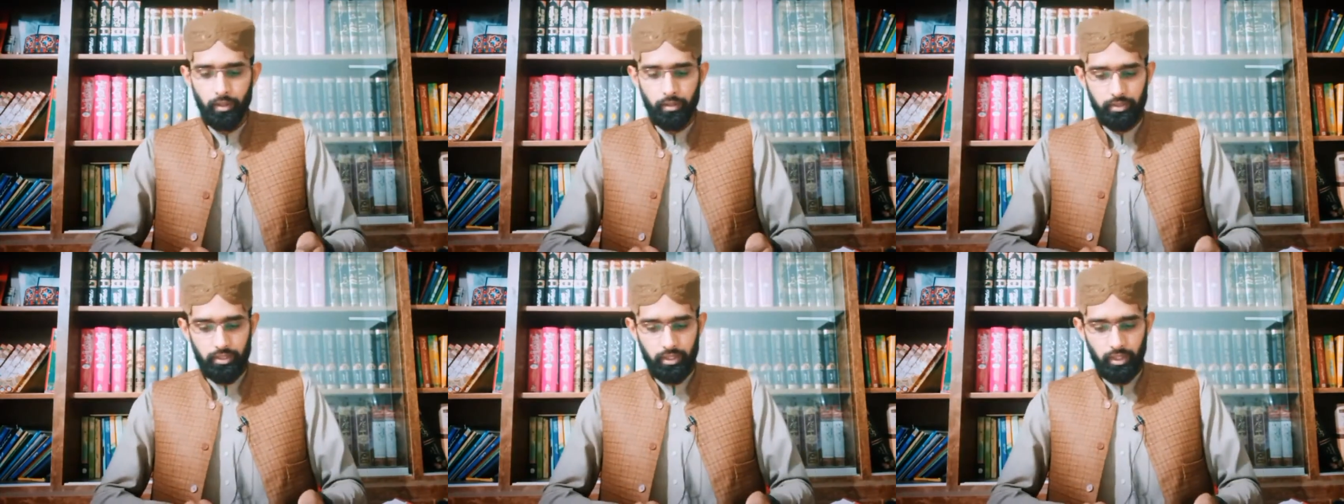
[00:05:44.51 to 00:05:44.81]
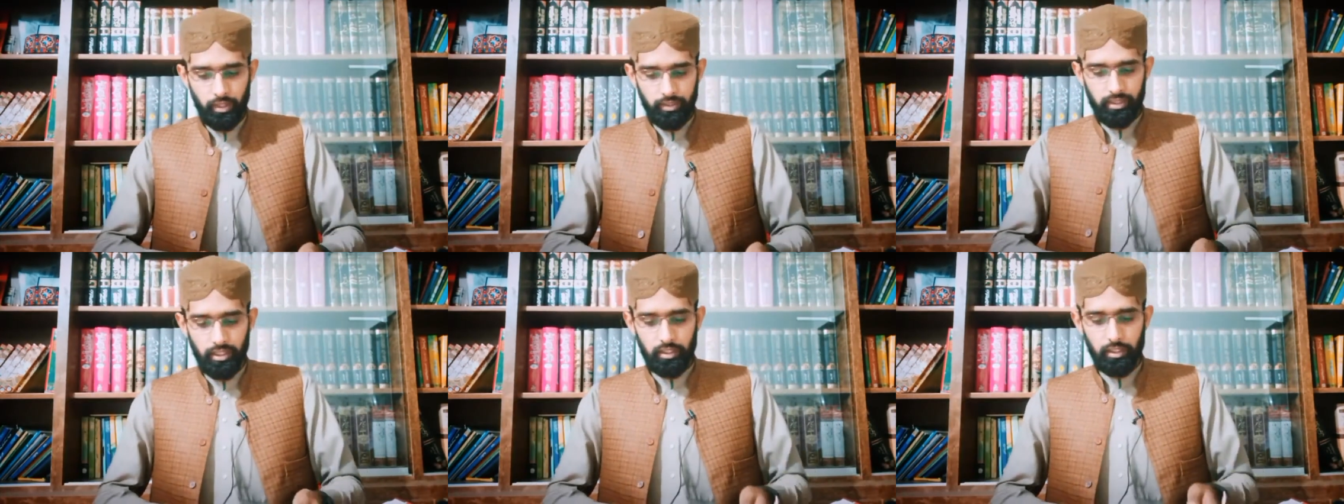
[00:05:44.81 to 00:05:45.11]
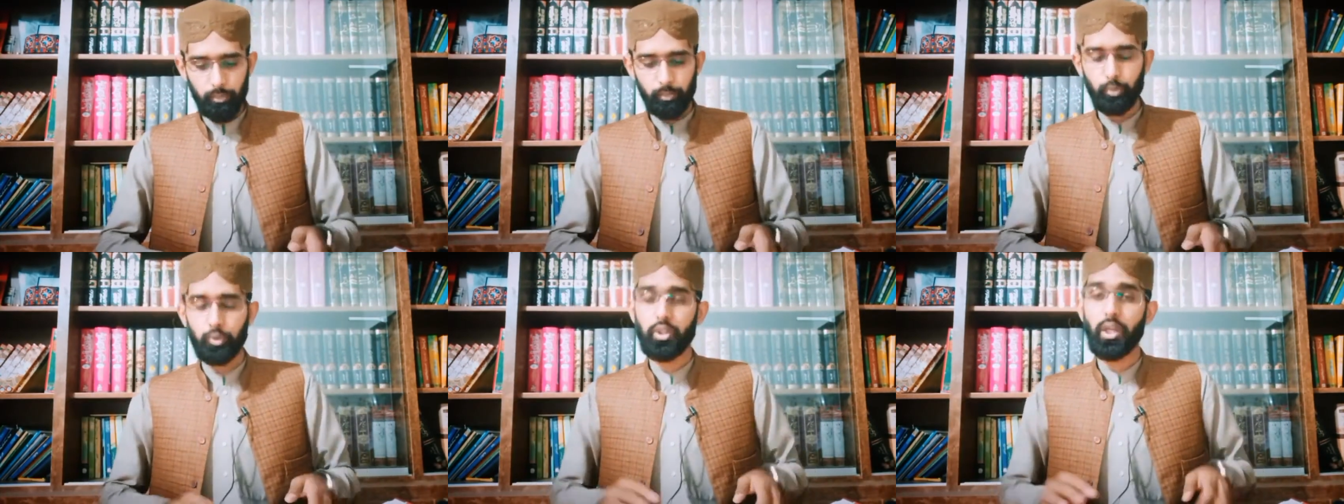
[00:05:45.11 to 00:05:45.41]
ये
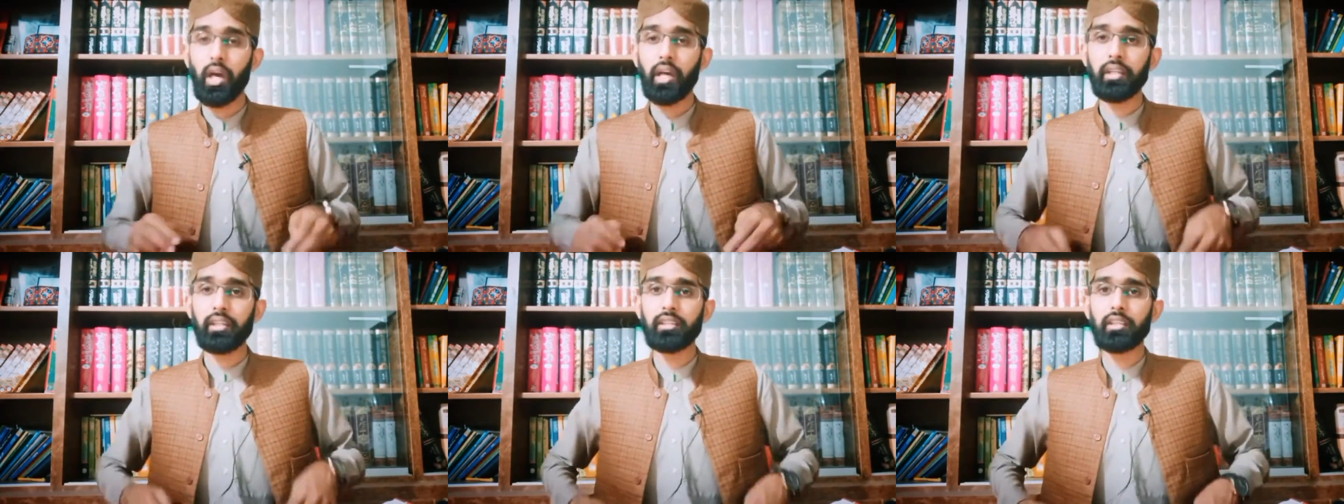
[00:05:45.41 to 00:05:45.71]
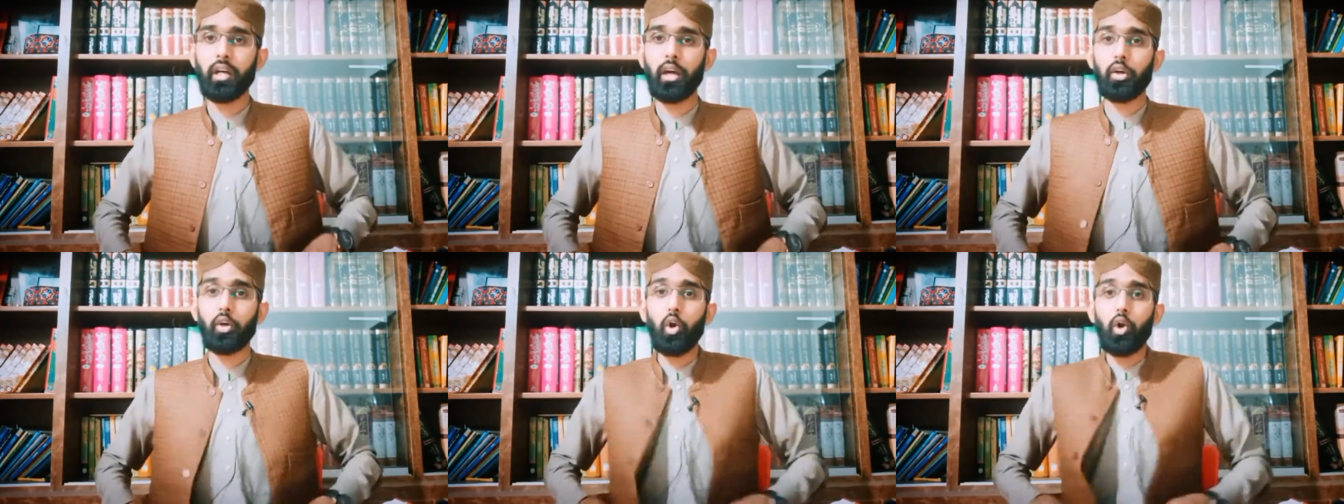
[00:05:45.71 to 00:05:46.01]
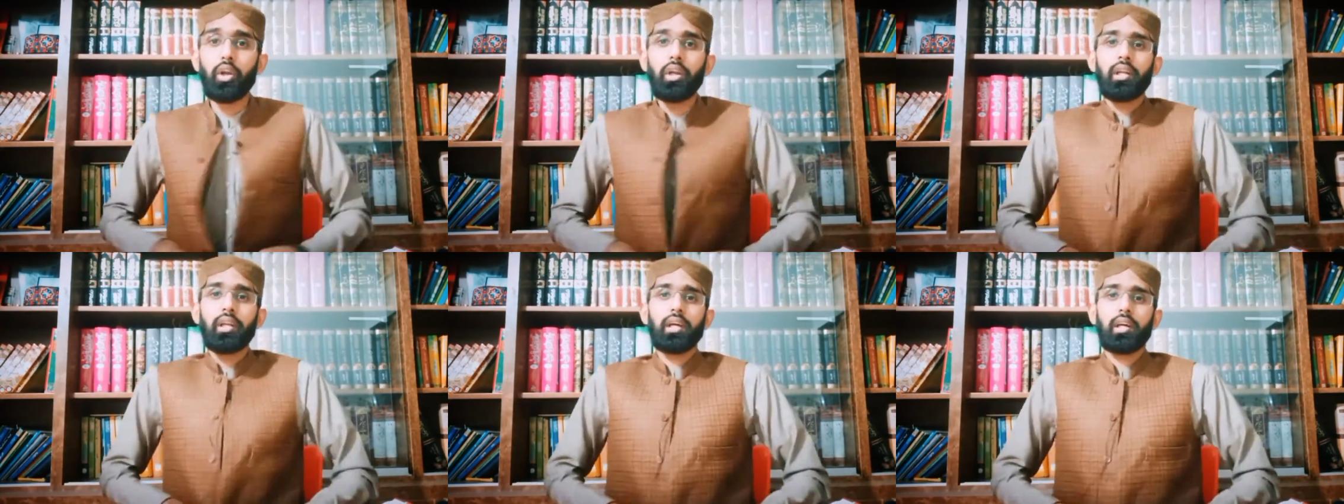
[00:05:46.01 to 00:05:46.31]
हज़रत मुजाहिद का
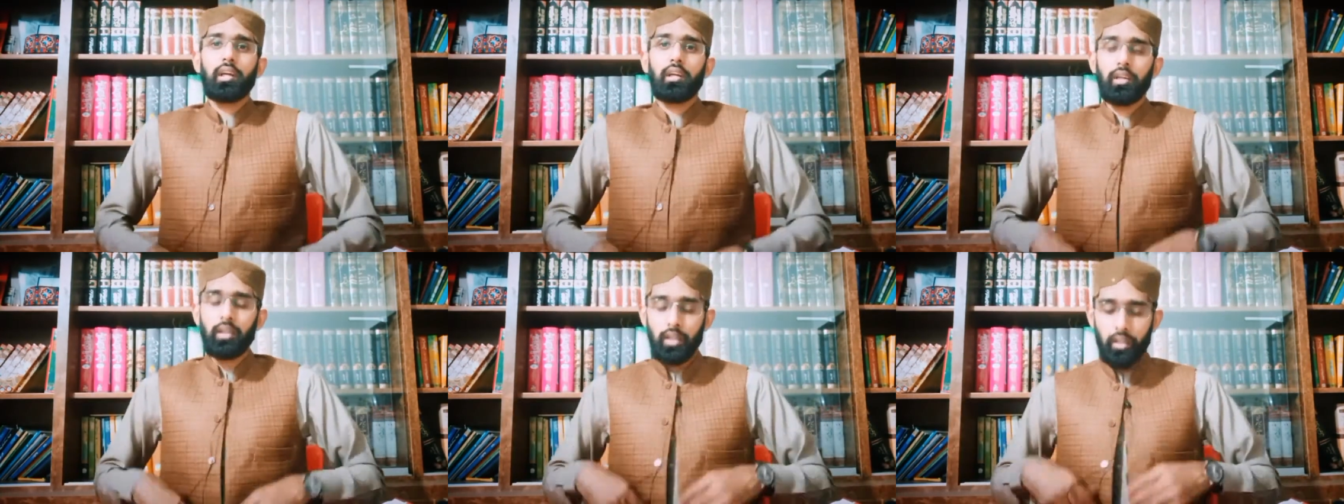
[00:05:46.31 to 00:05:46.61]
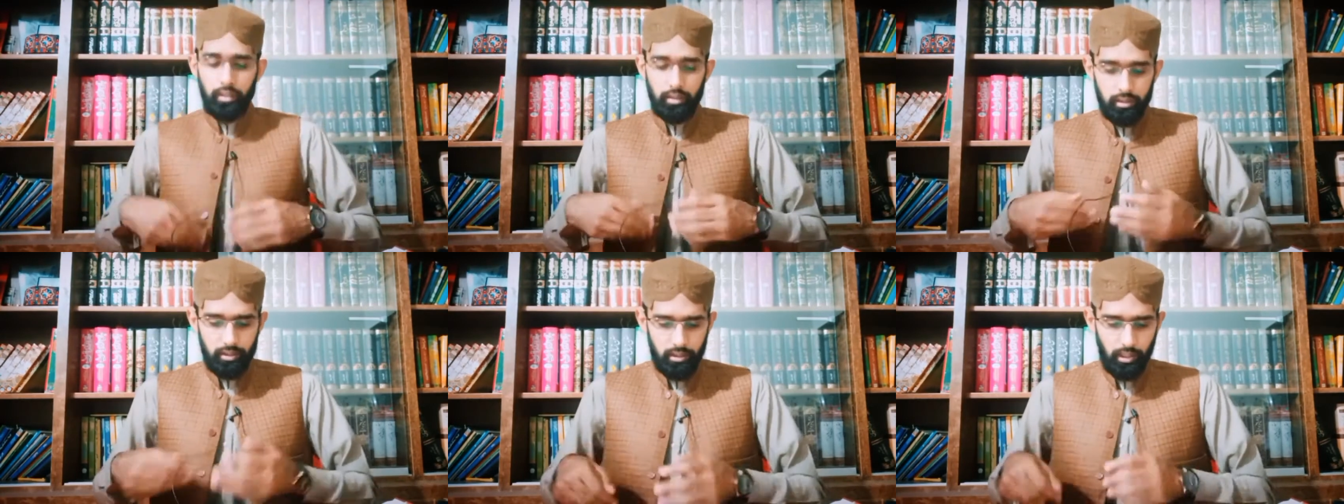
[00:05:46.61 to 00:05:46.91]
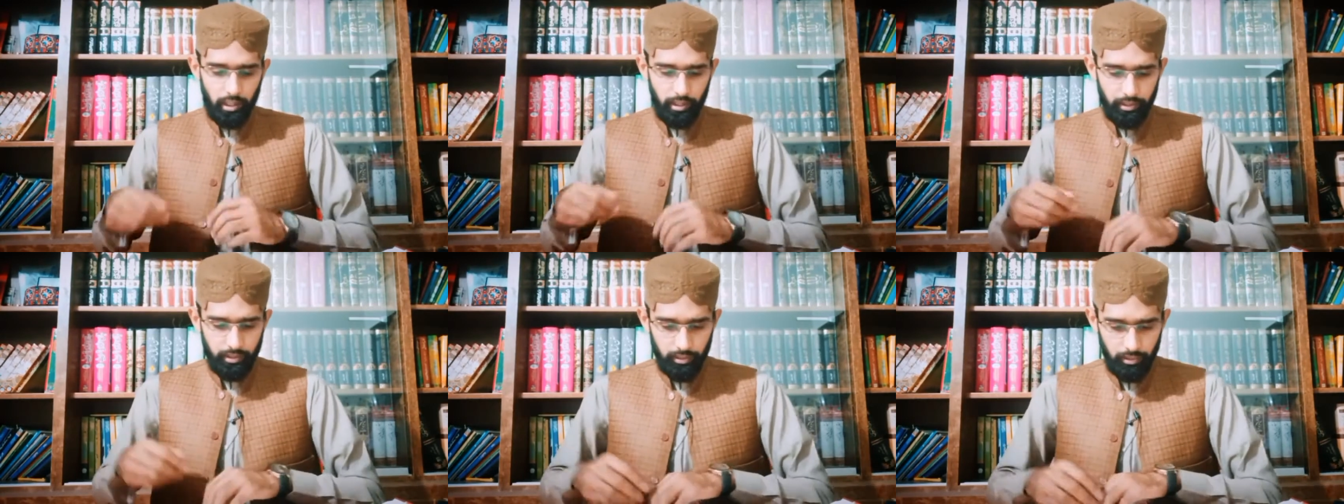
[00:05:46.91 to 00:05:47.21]
कौल नकल
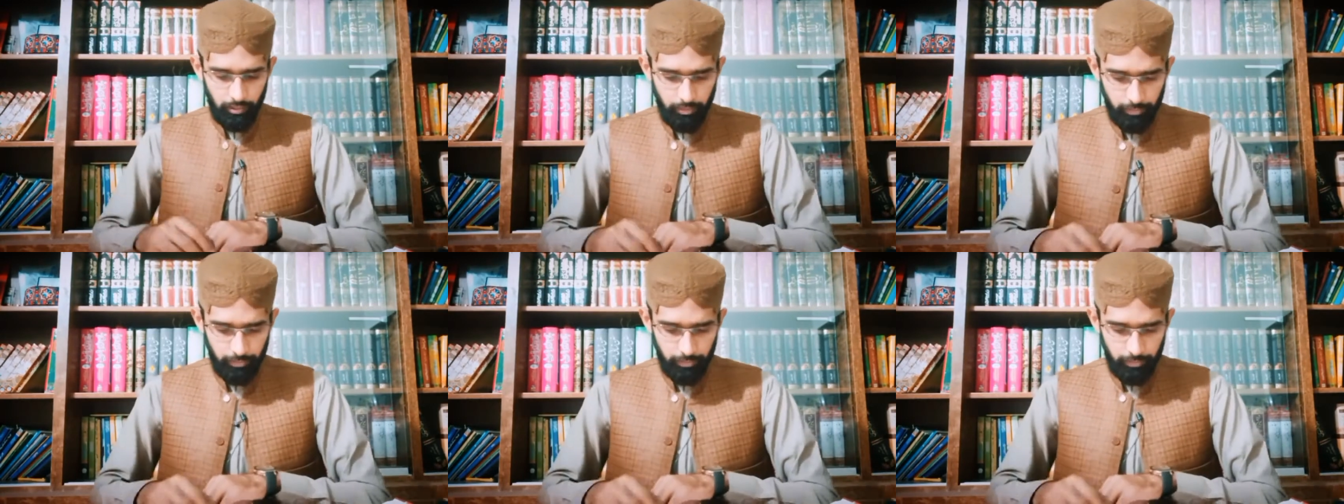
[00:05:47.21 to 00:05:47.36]
किया है